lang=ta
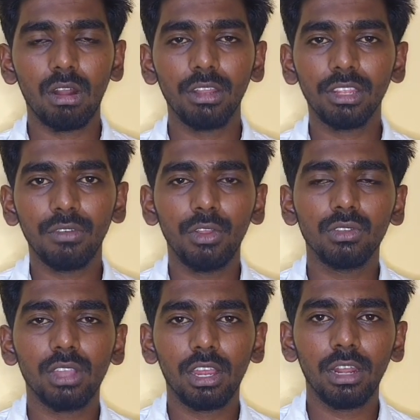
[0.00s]
அடுத்த
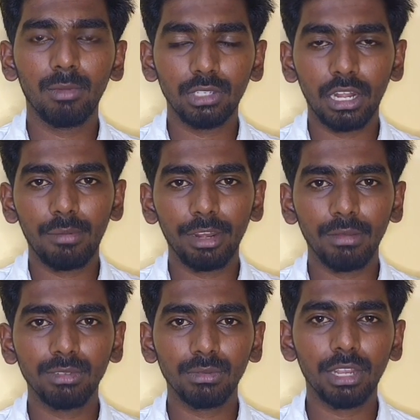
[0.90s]
வீடியோஸ்க்காக நம்ம சேனலில்
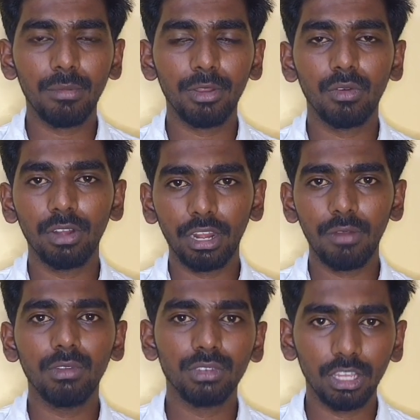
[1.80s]
மறக்காம சப்ஸ்கிரைப் பண்ணிக்கோங்க
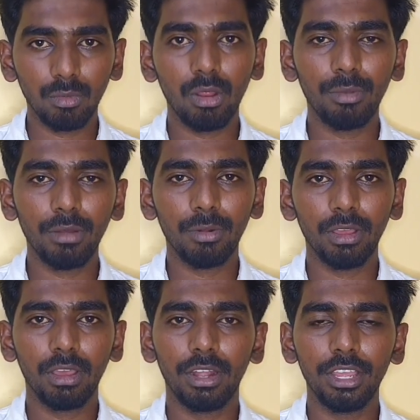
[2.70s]
நிறைய வீடியோஸ் நாங்கள் இதுபோல் அப்டேட்
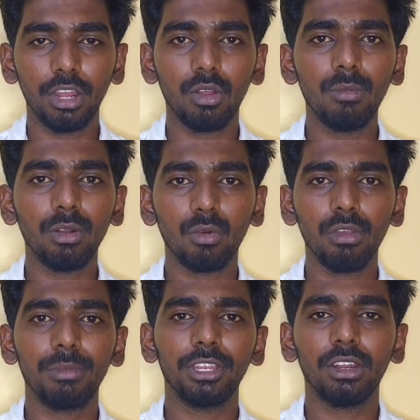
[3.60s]
பண்ண ரெடியாக இருக்கும் அண்ட்
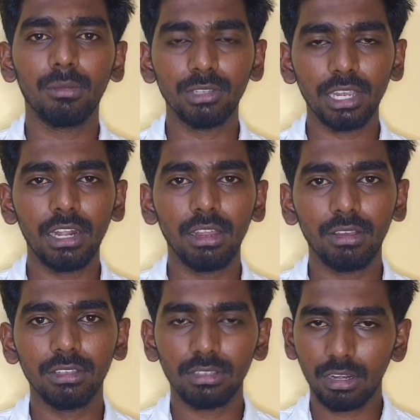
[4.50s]
கூடவே பார்த்தீங்கன்னா நம்ம
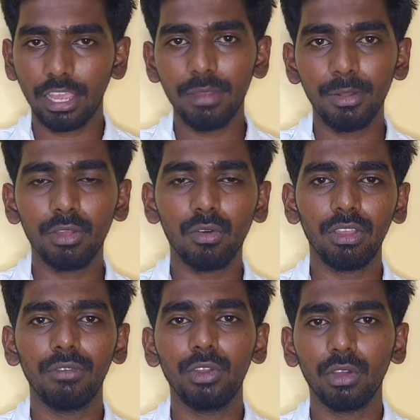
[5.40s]
சேனலில் லைக்
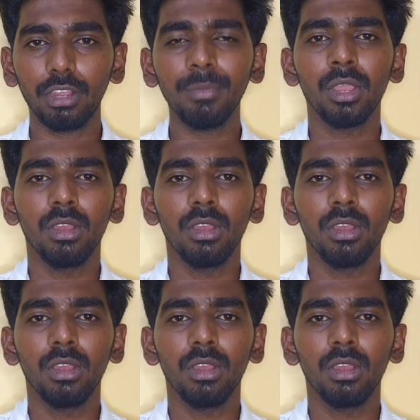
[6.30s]
பண்ணிக்கோங்க இந்த வீடியோக்கு